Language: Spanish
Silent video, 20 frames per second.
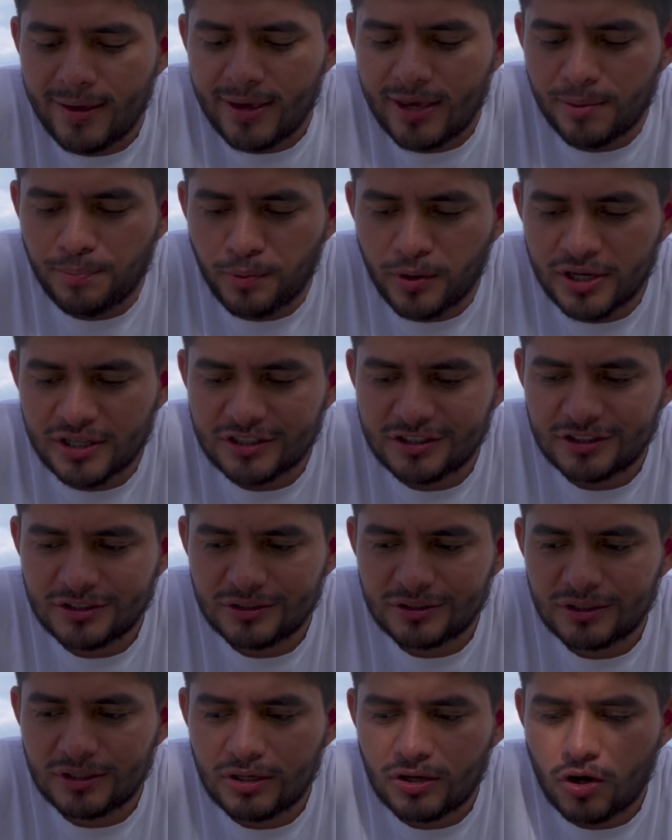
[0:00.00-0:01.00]
Y pues,
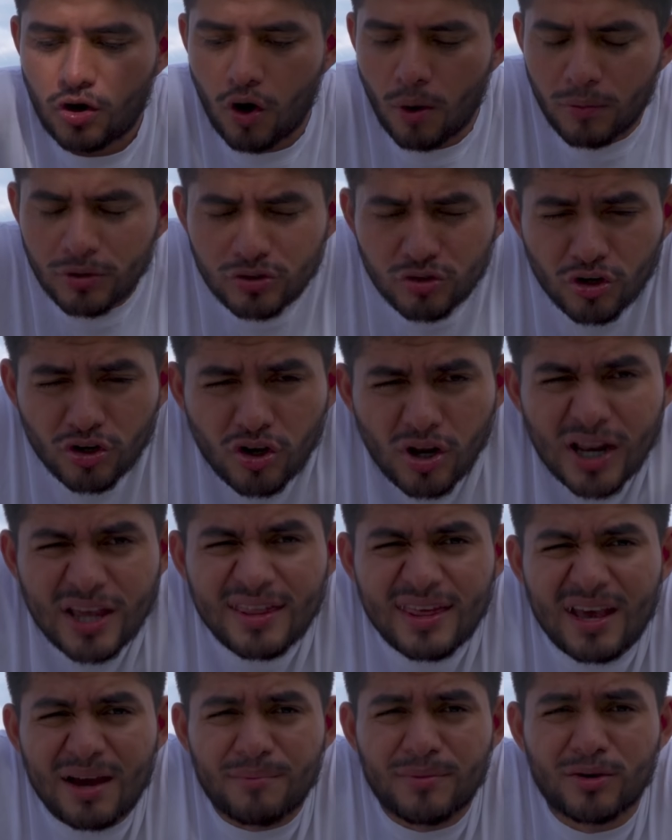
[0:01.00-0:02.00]
¿cómo surgió la
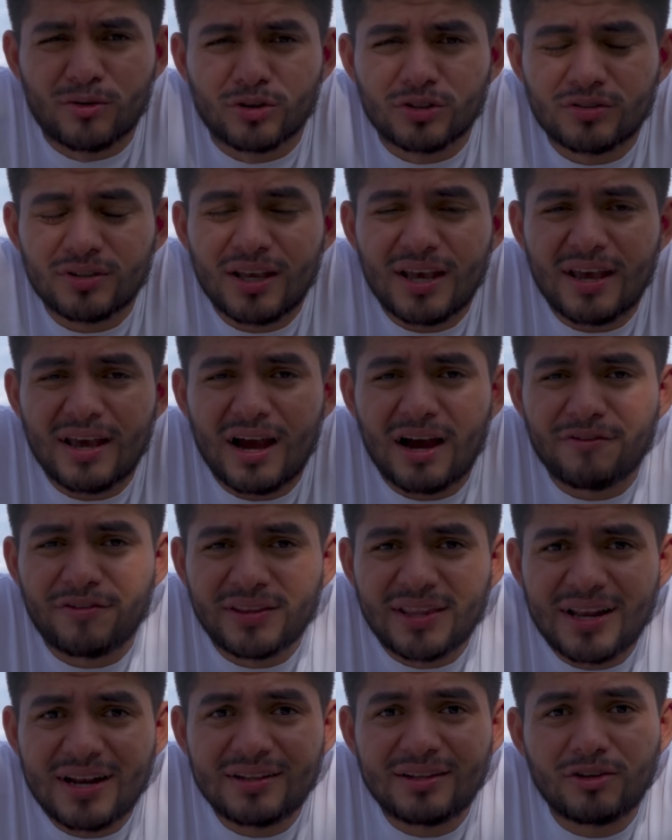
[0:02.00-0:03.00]
idea, amigos? A
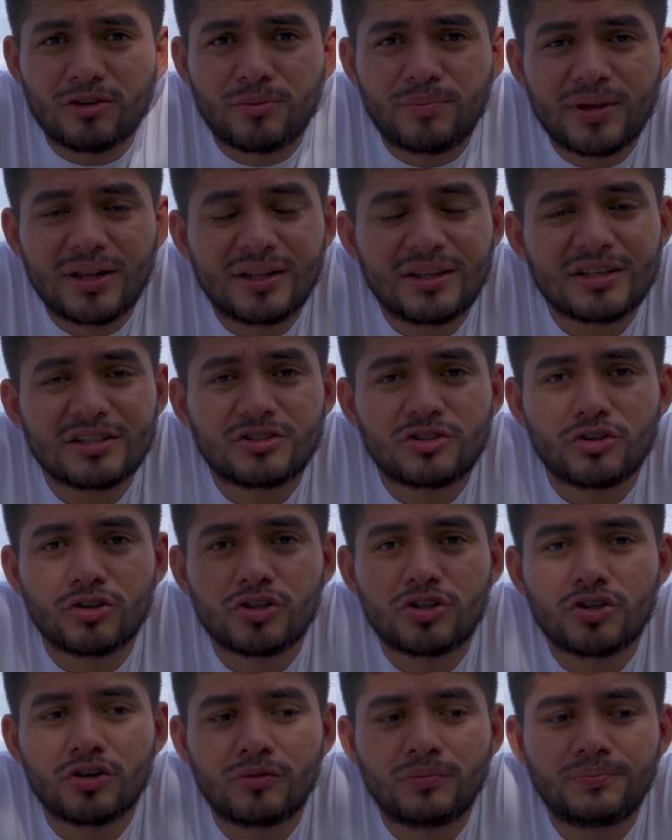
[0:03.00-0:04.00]
finales de
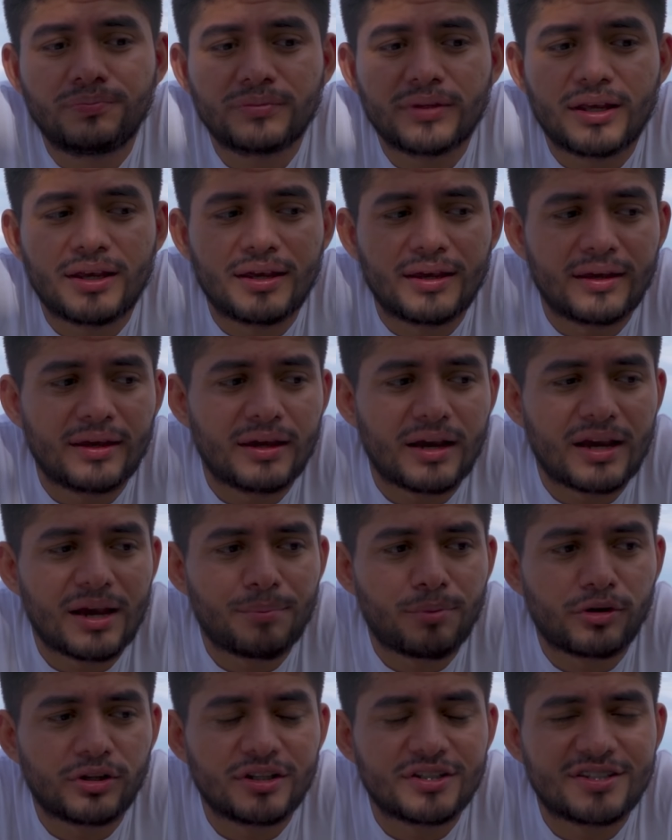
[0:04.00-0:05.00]
2018, eh,
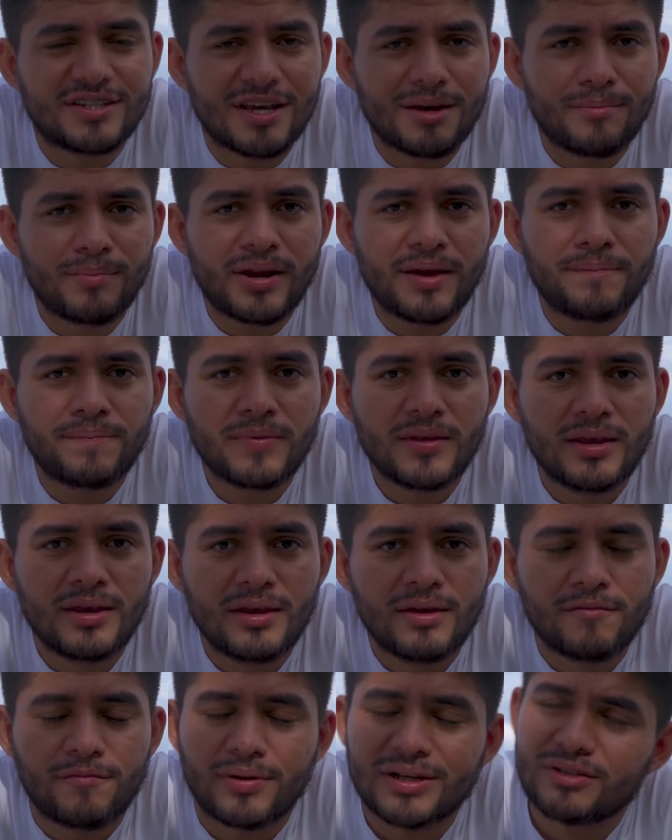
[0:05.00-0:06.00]
allá por diciembre,
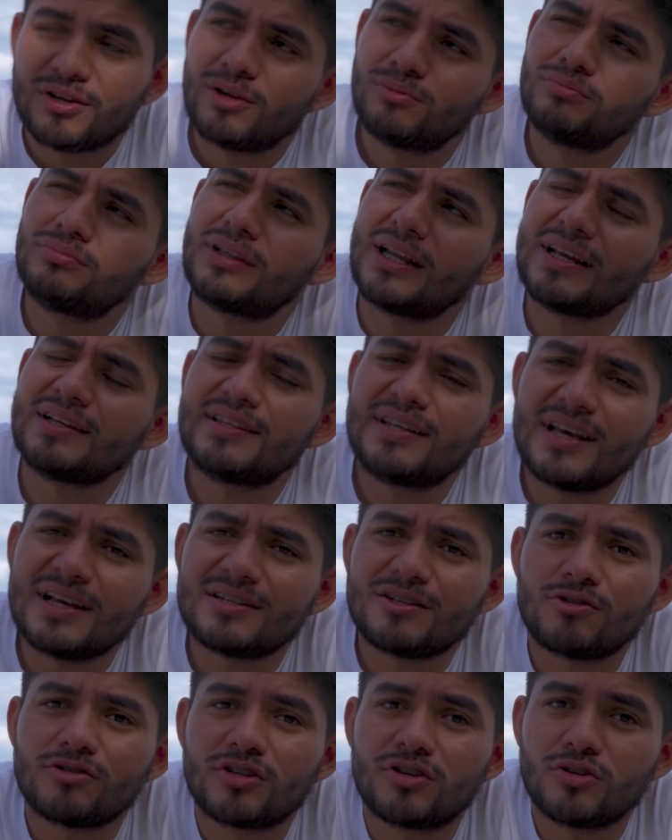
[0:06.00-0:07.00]
pasaron tres
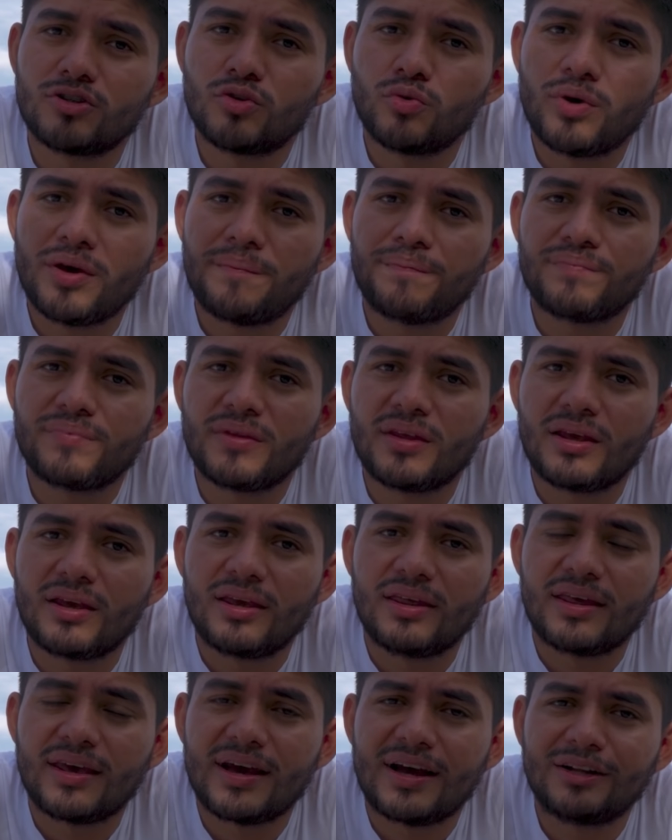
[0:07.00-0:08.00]
días en los que yo estuve
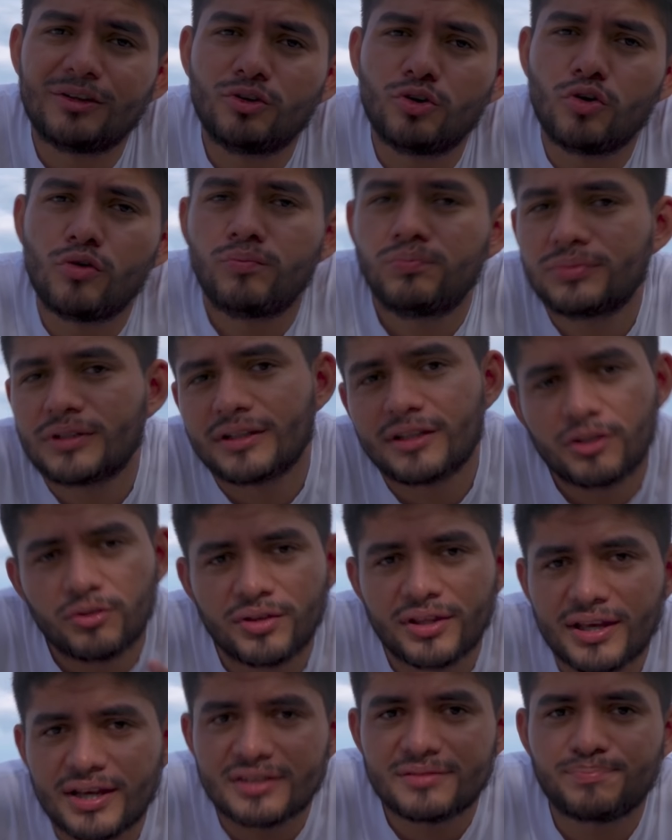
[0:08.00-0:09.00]
ideando,
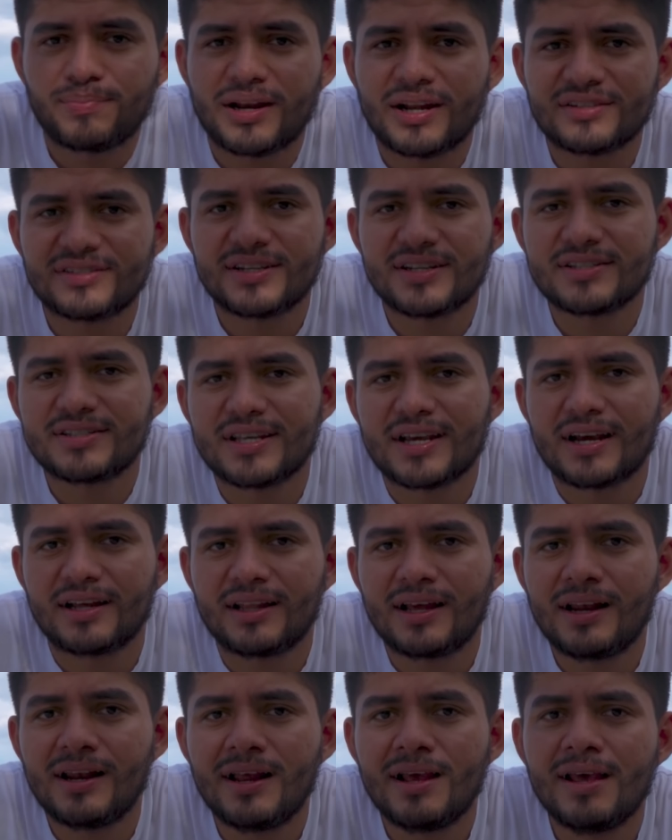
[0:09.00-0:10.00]
teniendo ideas para hacer este
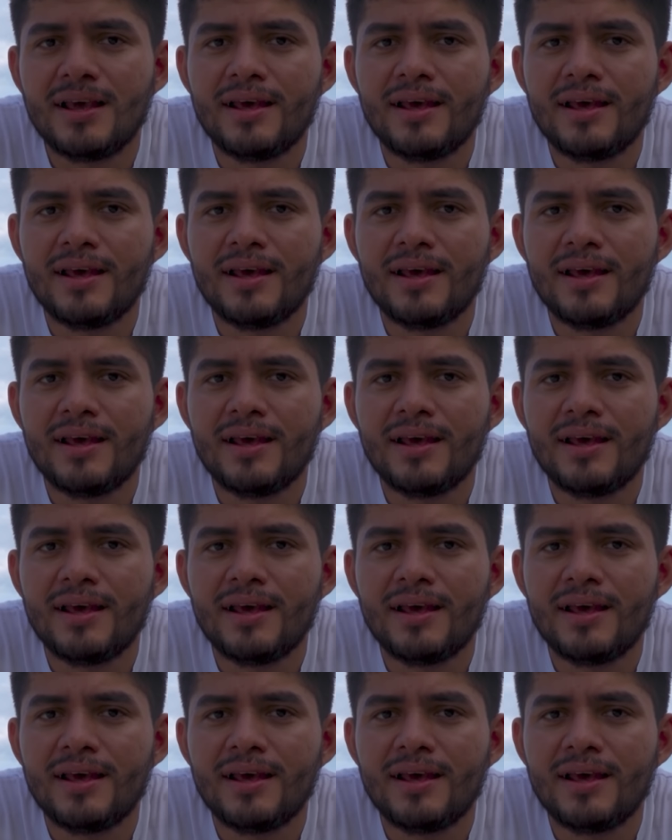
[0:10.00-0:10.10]
canal.